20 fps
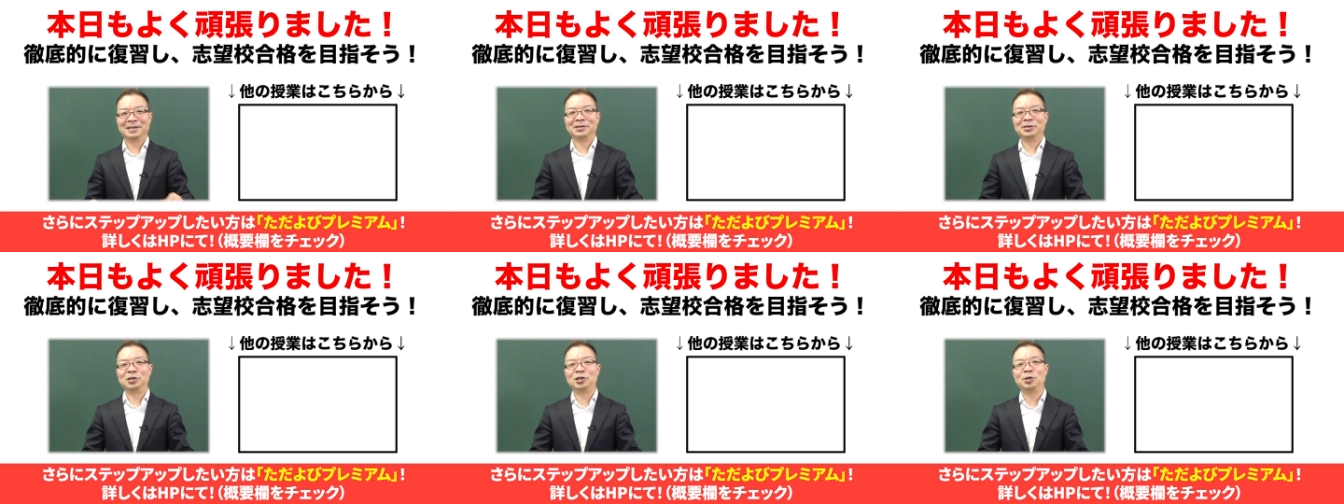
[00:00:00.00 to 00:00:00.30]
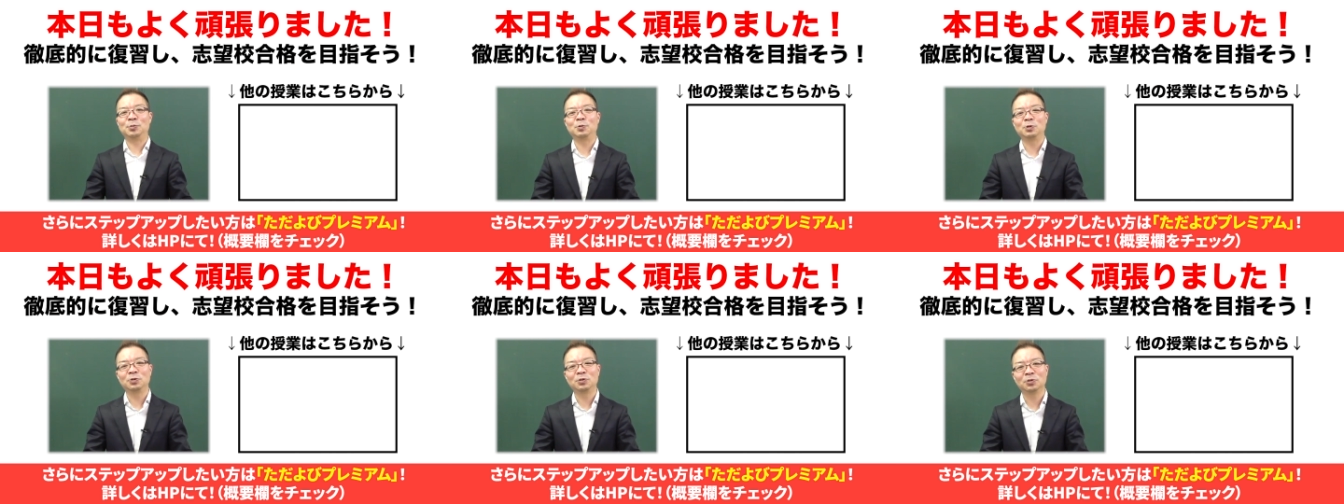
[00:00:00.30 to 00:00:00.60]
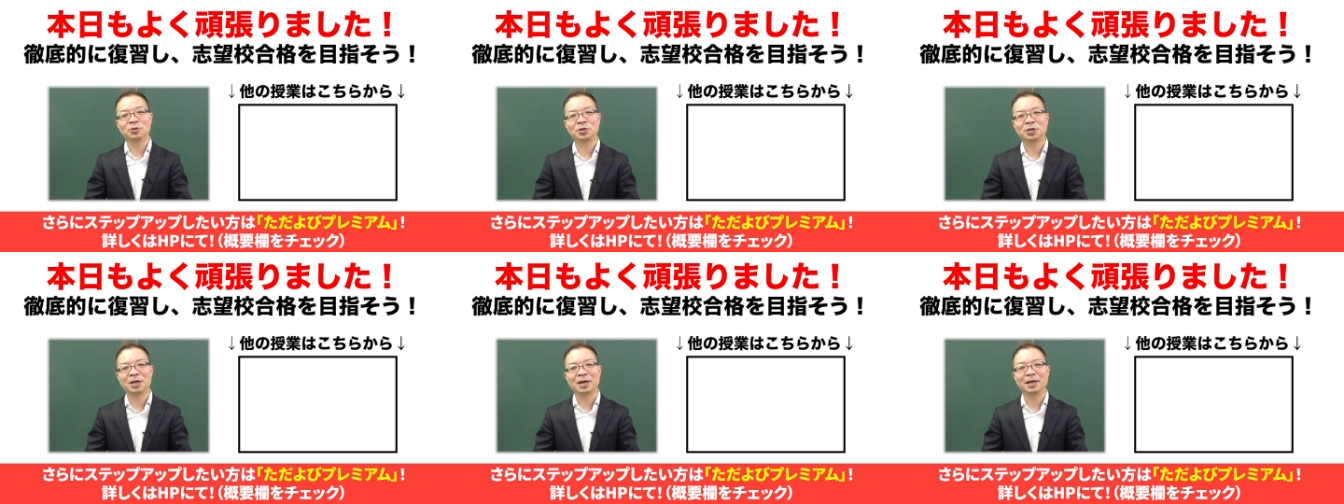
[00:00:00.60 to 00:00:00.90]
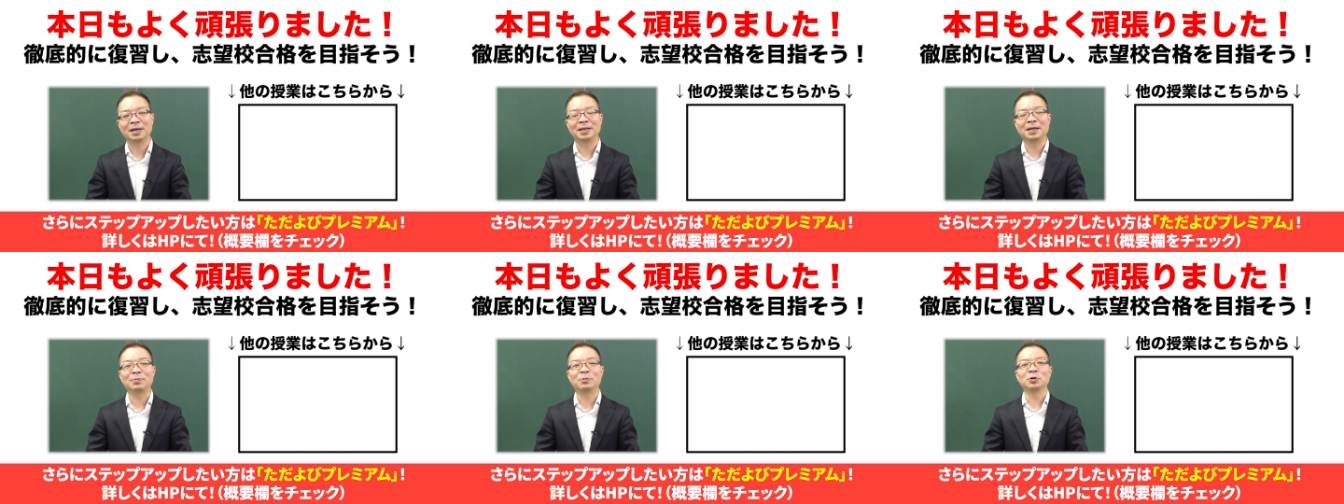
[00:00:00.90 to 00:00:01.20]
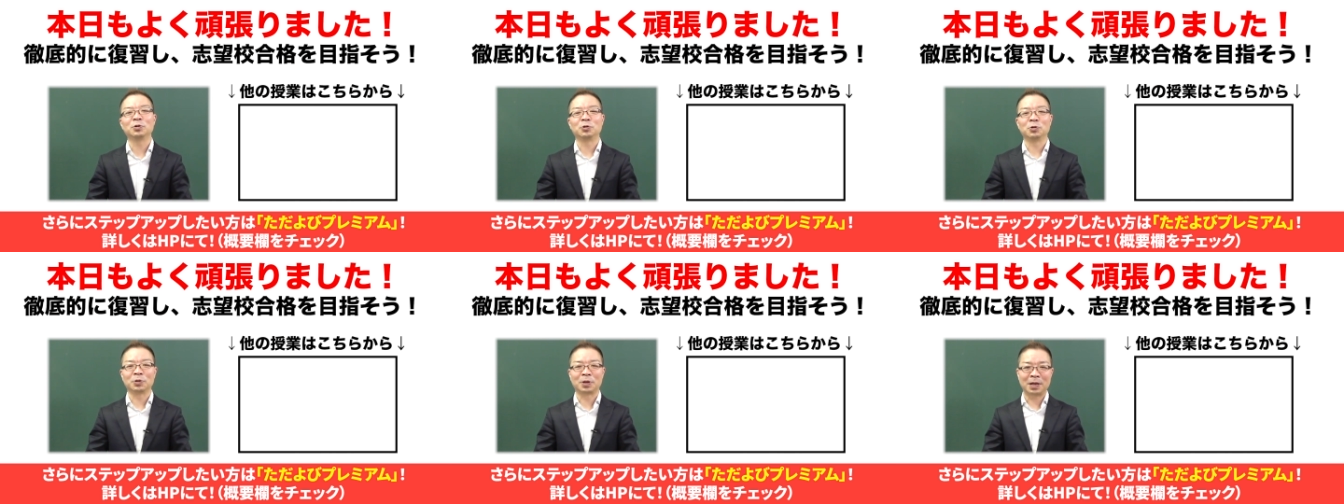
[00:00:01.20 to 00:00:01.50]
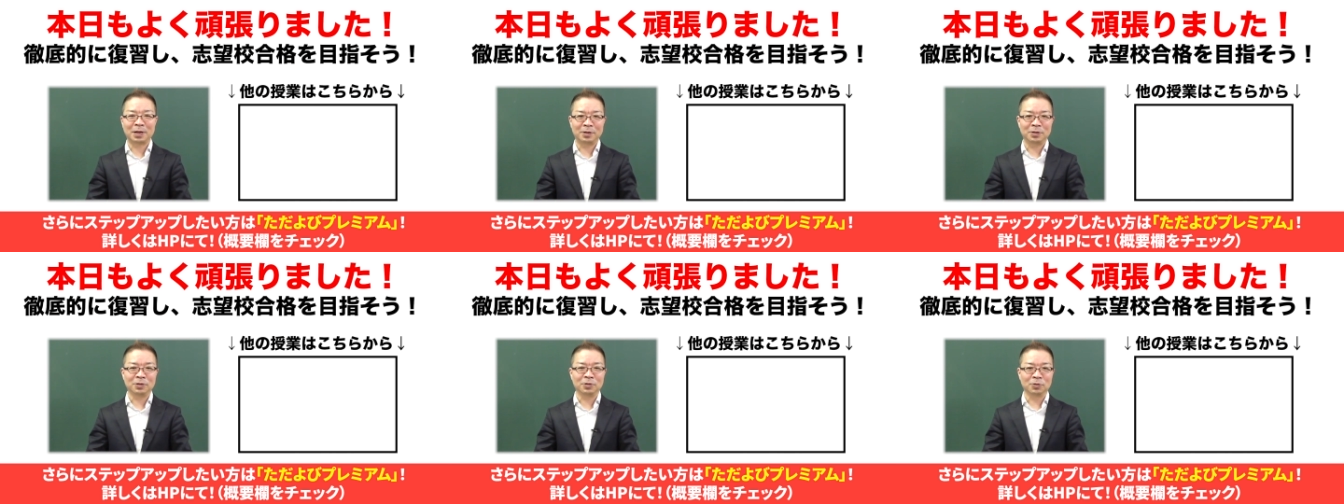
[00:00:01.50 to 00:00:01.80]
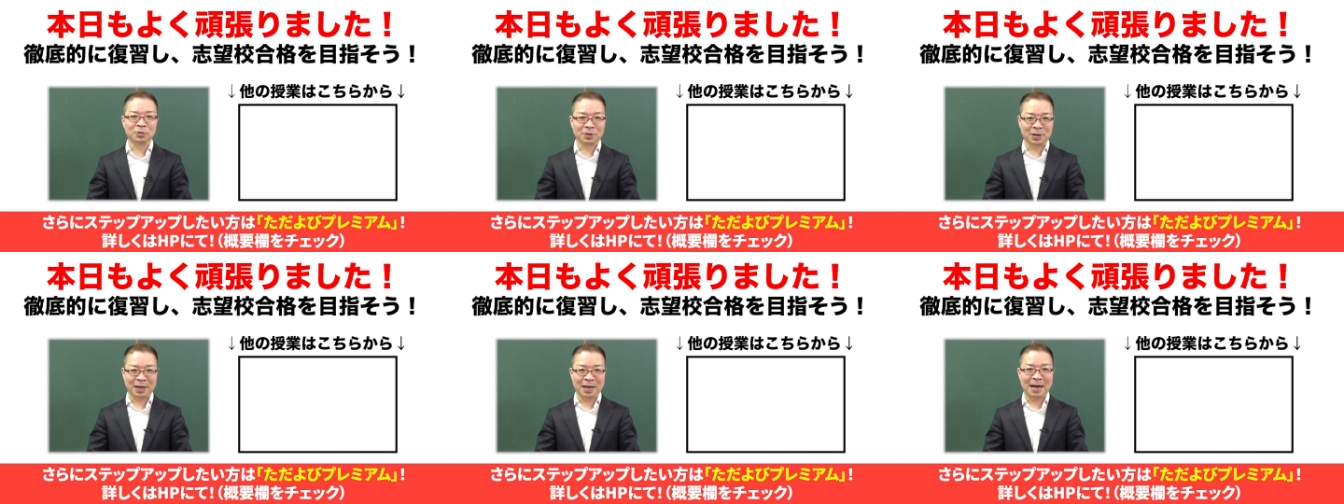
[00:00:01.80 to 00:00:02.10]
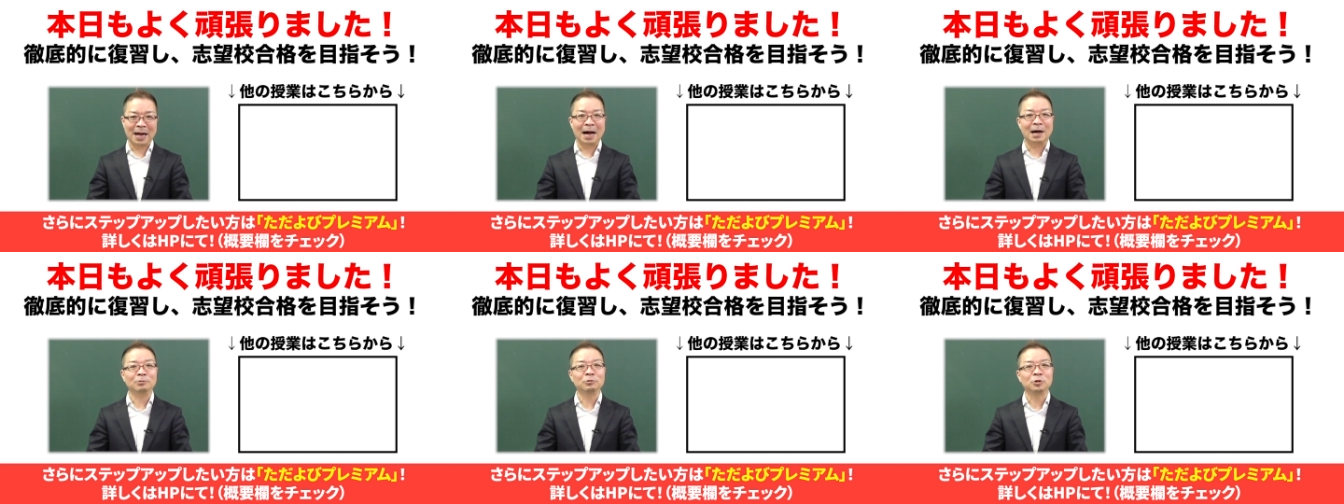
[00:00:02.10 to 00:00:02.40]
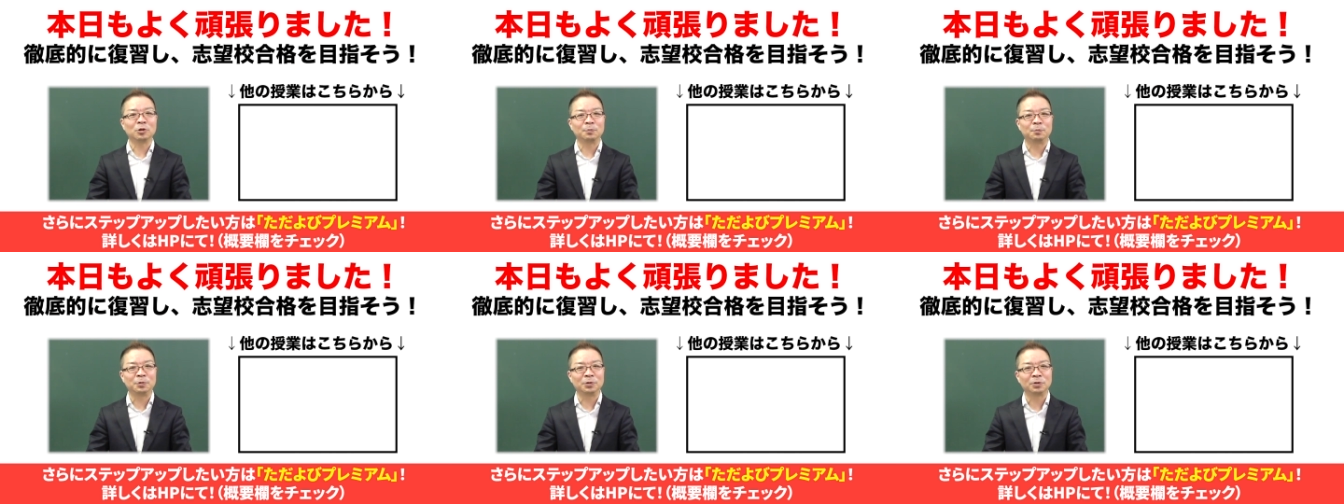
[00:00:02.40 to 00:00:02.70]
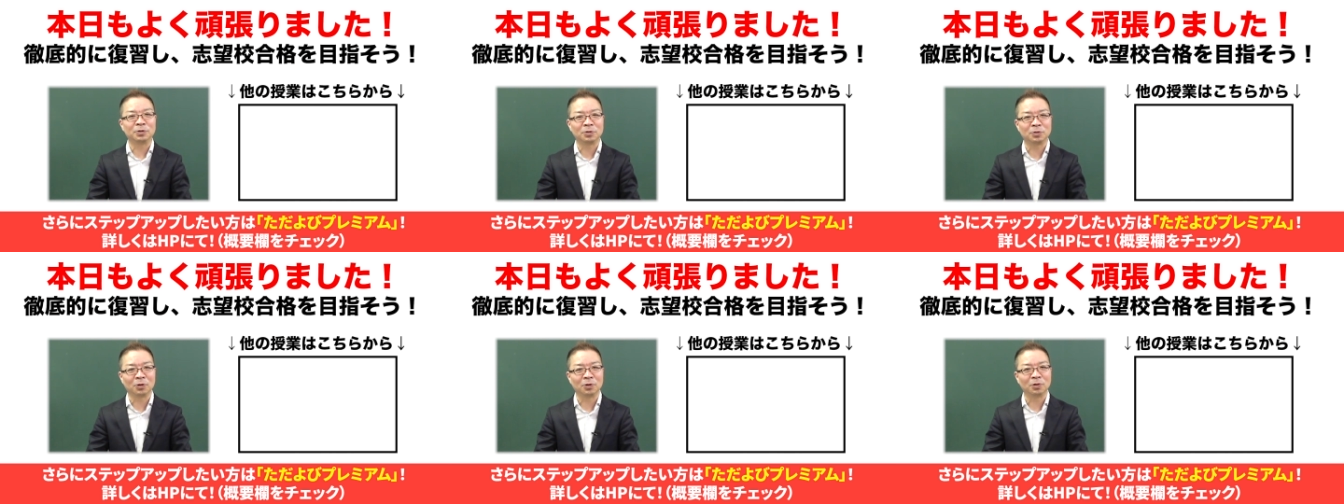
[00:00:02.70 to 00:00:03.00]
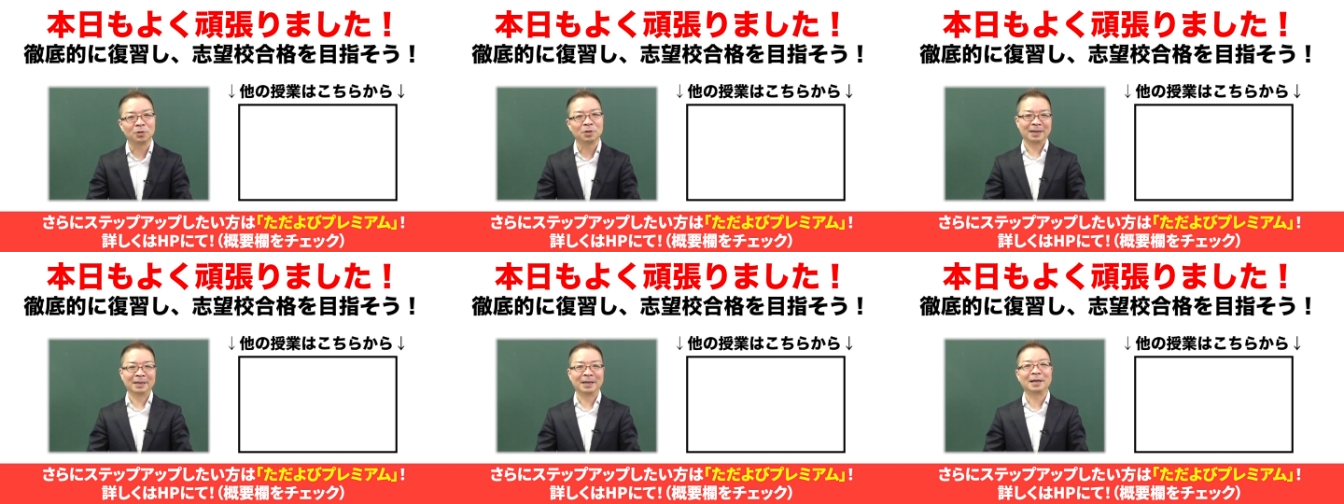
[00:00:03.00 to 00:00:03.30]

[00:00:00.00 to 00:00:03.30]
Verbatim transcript: 自分の力でも解けるようにアウトプット